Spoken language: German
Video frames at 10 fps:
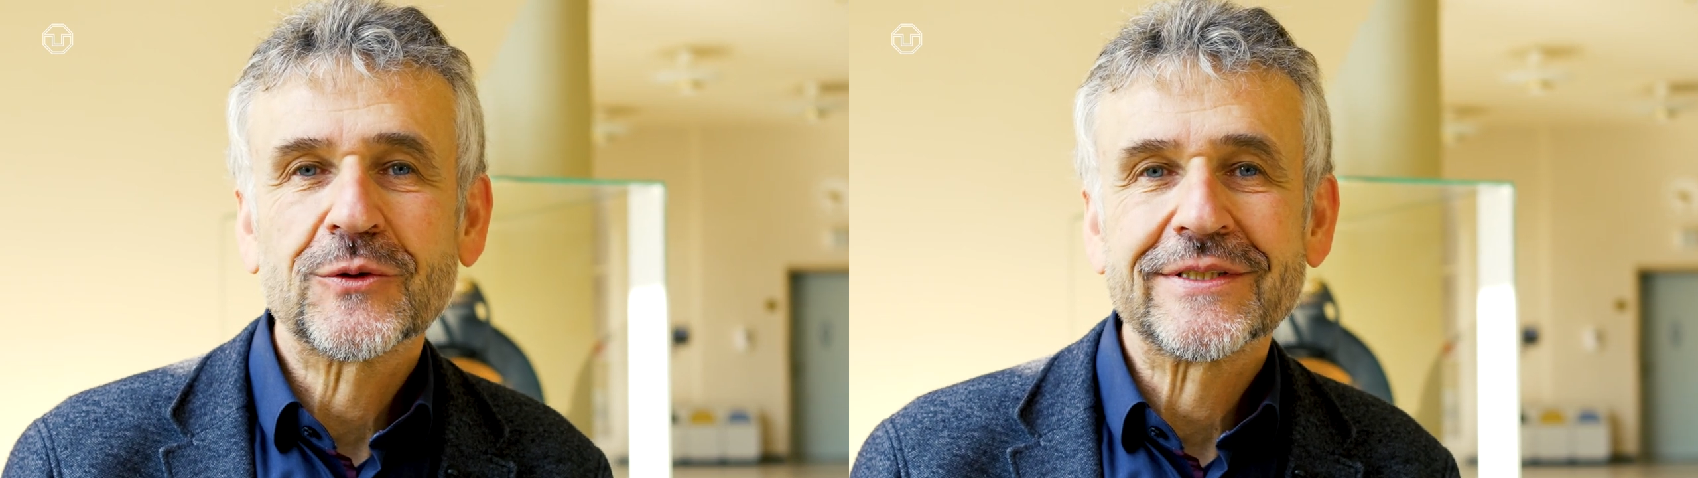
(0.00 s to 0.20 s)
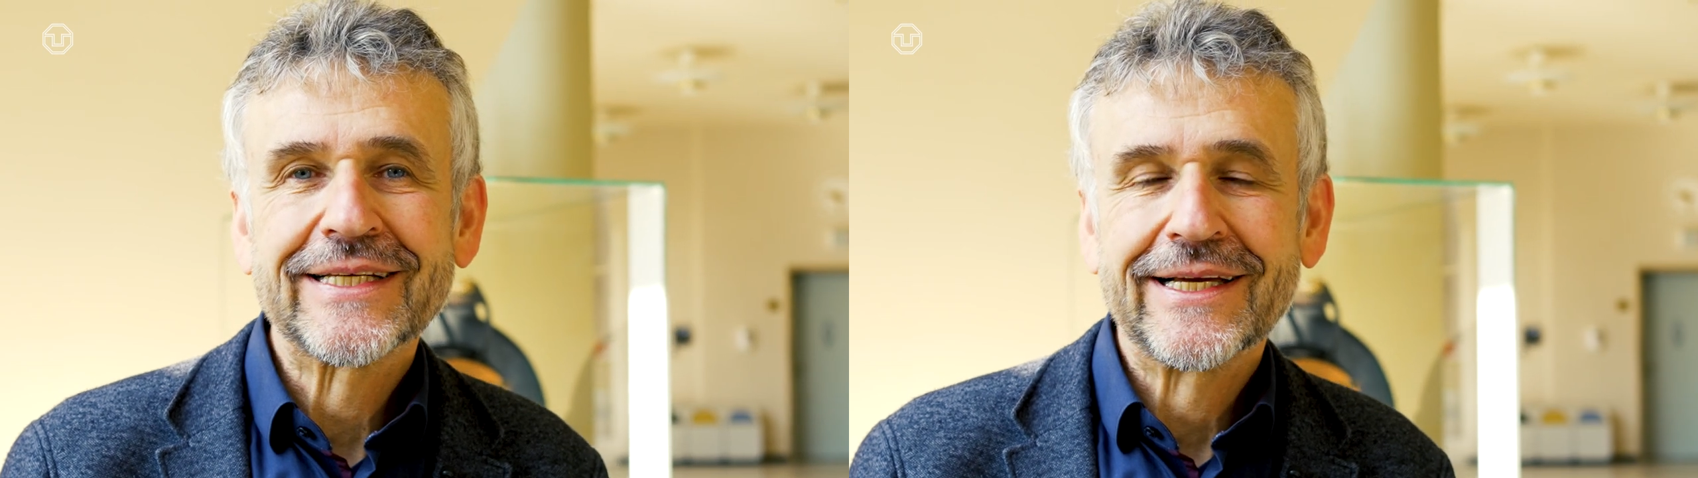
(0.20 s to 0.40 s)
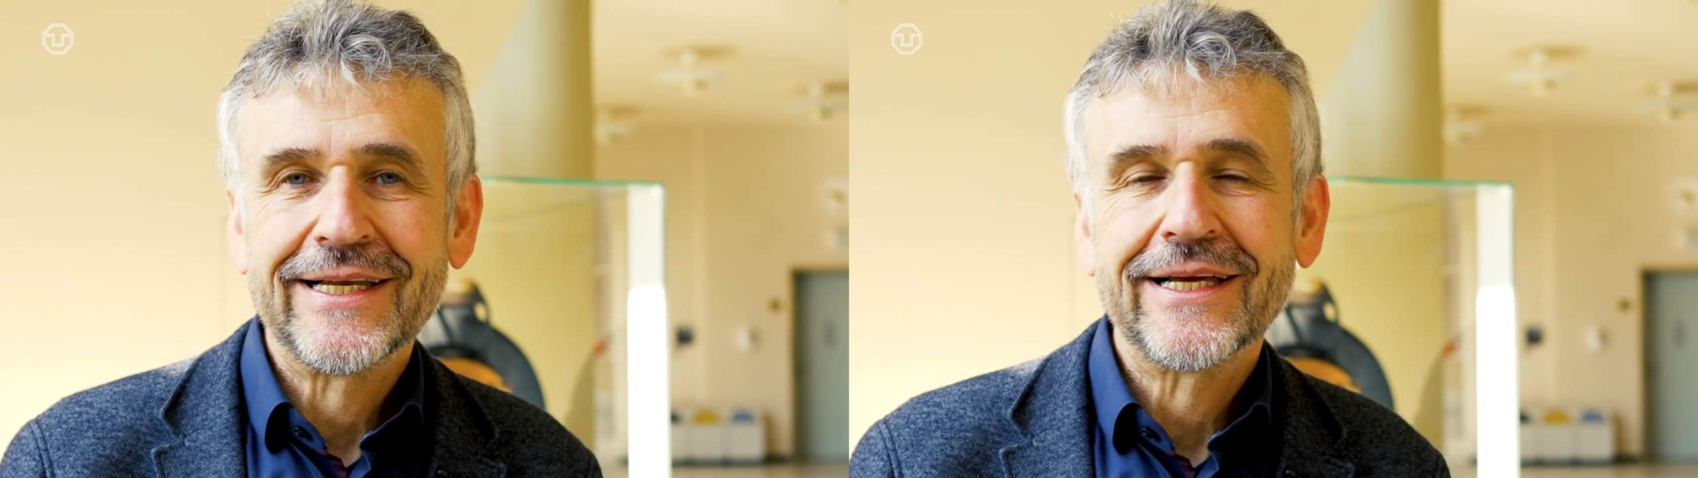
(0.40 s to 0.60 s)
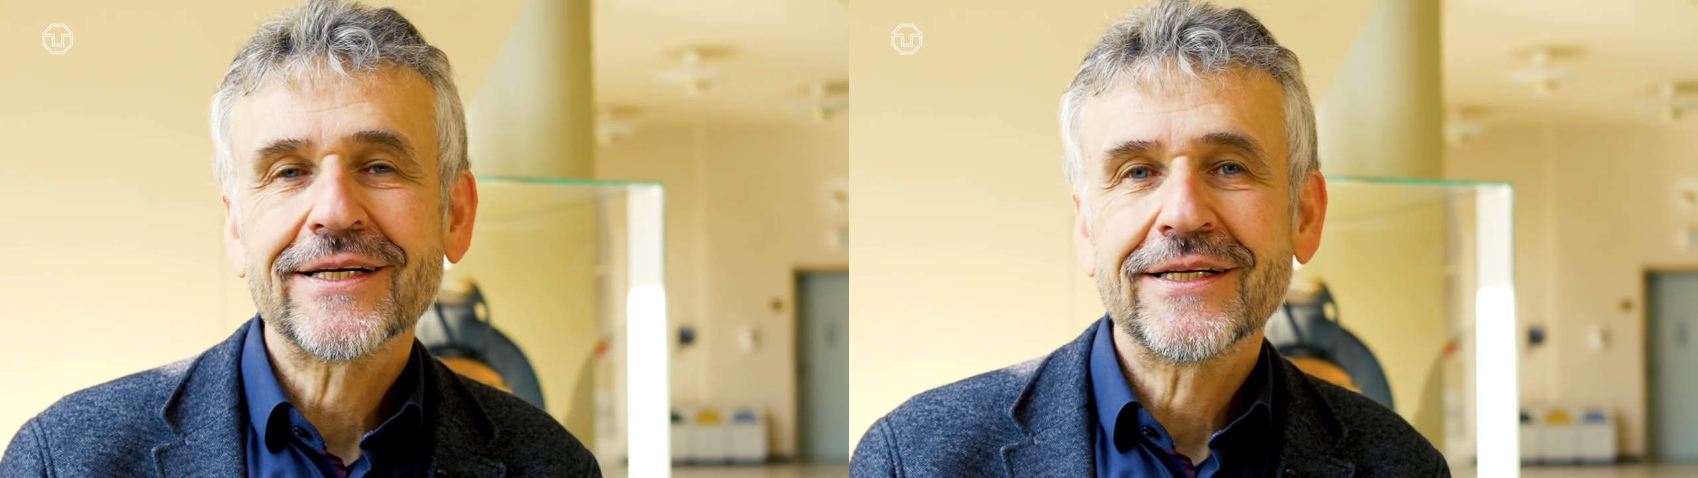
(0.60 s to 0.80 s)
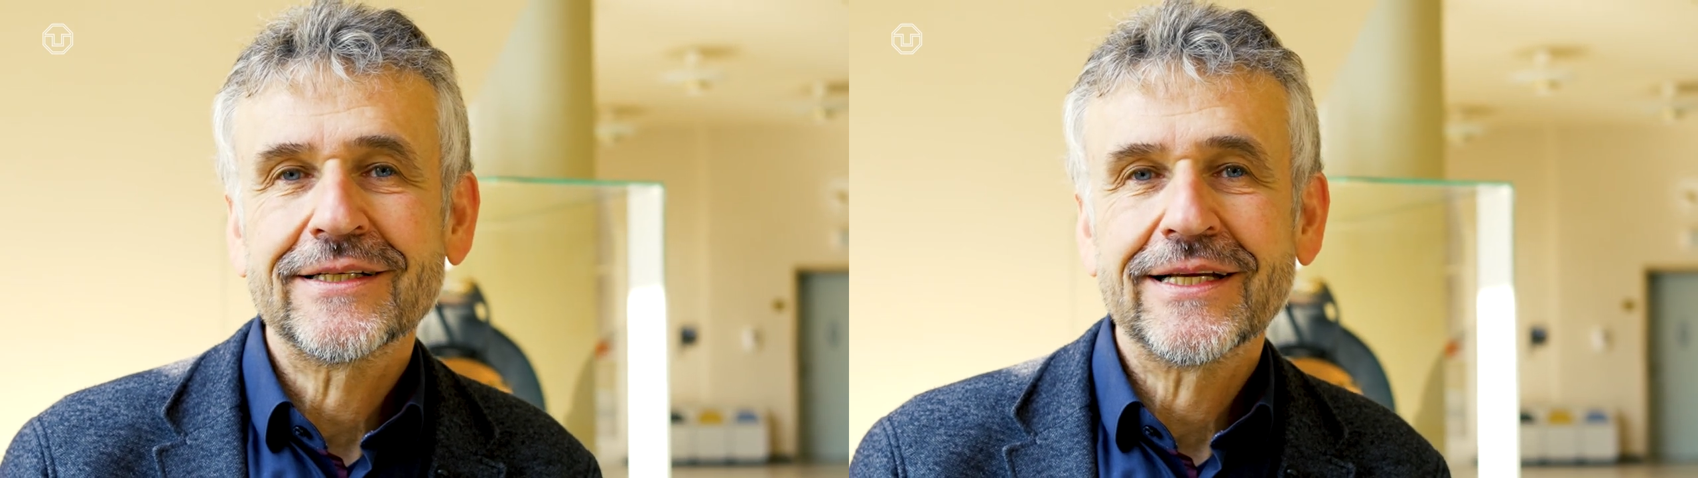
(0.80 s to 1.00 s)
unsere
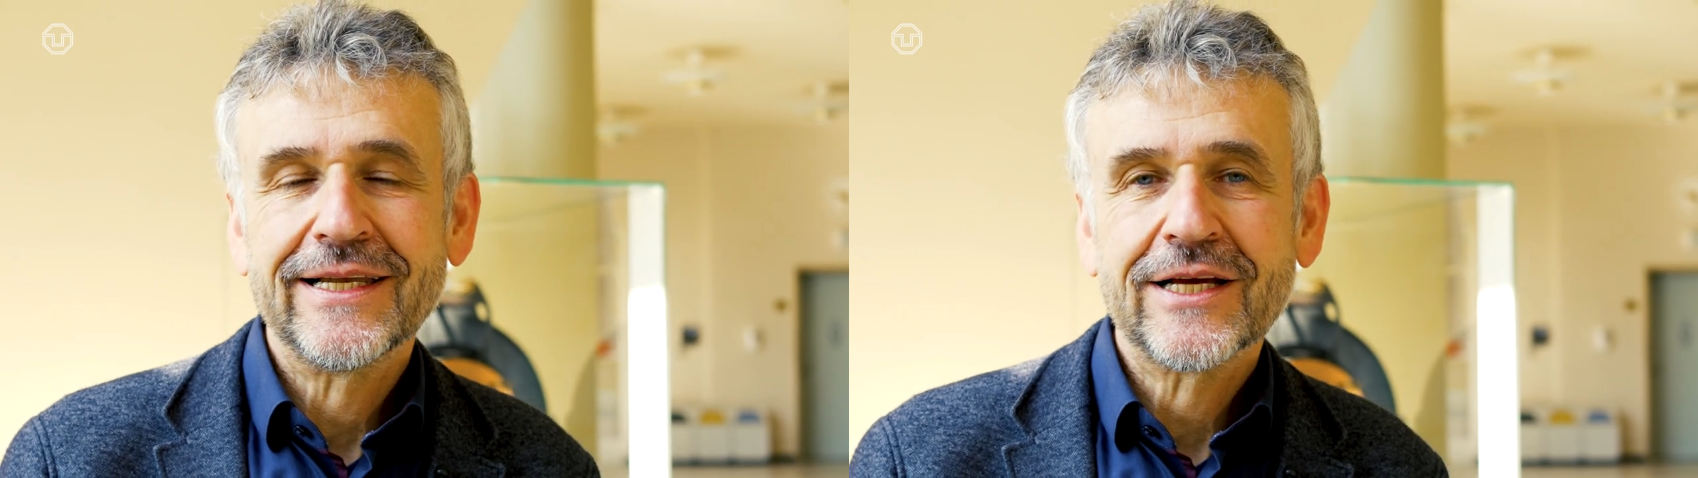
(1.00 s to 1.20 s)
Lehre in der